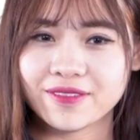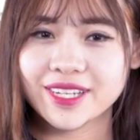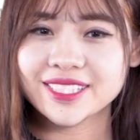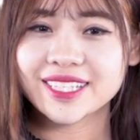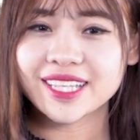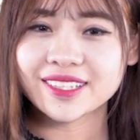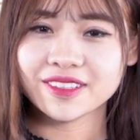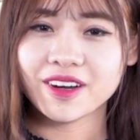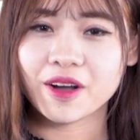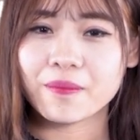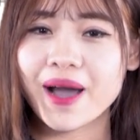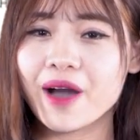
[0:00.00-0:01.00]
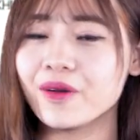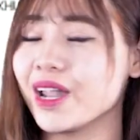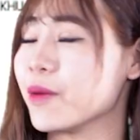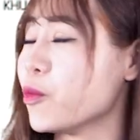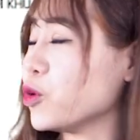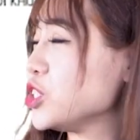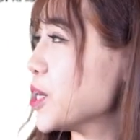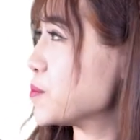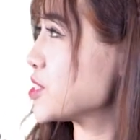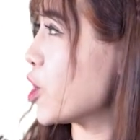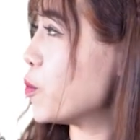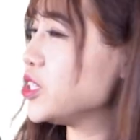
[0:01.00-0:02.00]
Với diện tích tường bao là
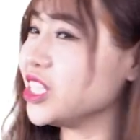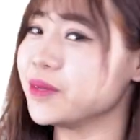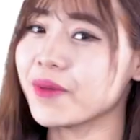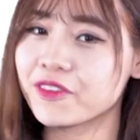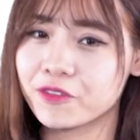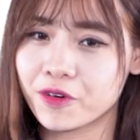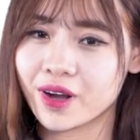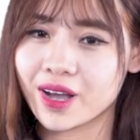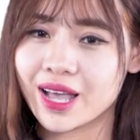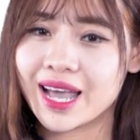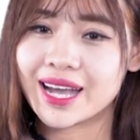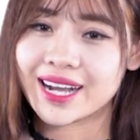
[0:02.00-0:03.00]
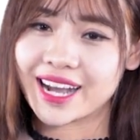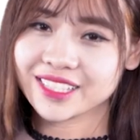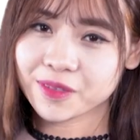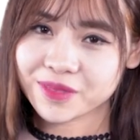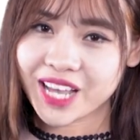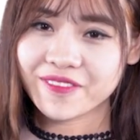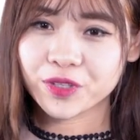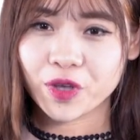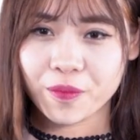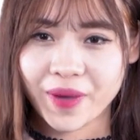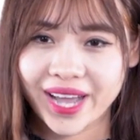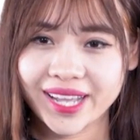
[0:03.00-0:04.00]
169m², khá rộng rãi và
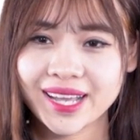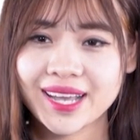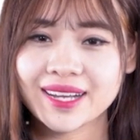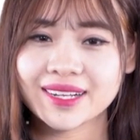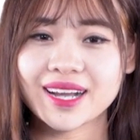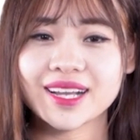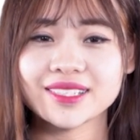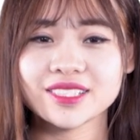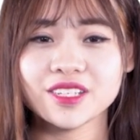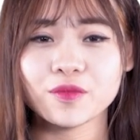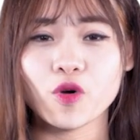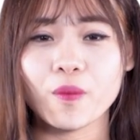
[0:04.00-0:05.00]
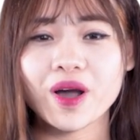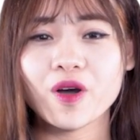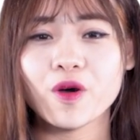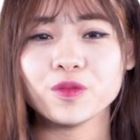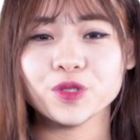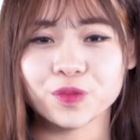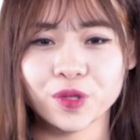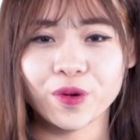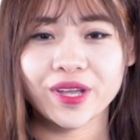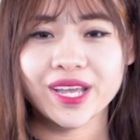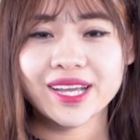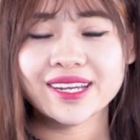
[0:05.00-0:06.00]
thoải mái, các kỹ sư của Maxhome chúng
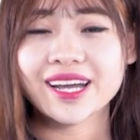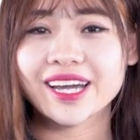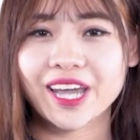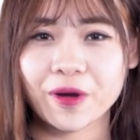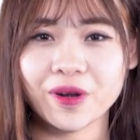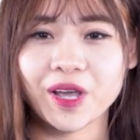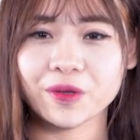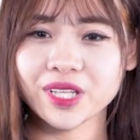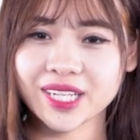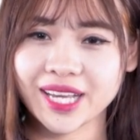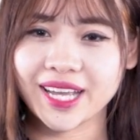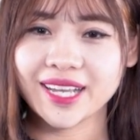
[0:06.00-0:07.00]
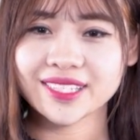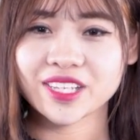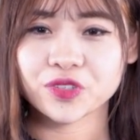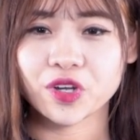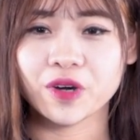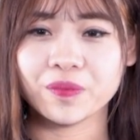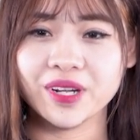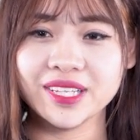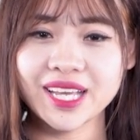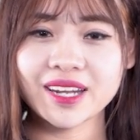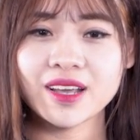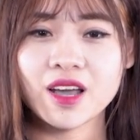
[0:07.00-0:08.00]
tôi đã khéo léo thiết kế sao cho hợp lý
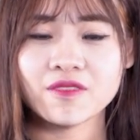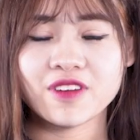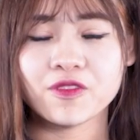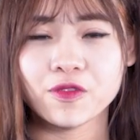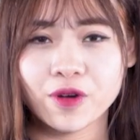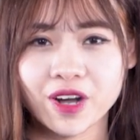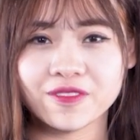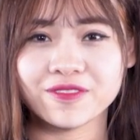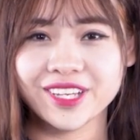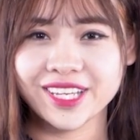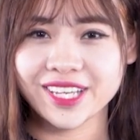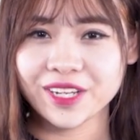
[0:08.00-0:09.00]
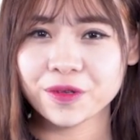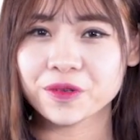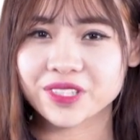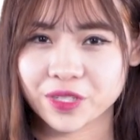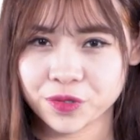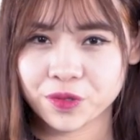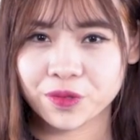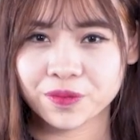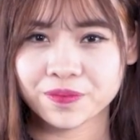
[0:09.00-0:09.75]
nhất và phù hợp với ý kiến của gia chủ.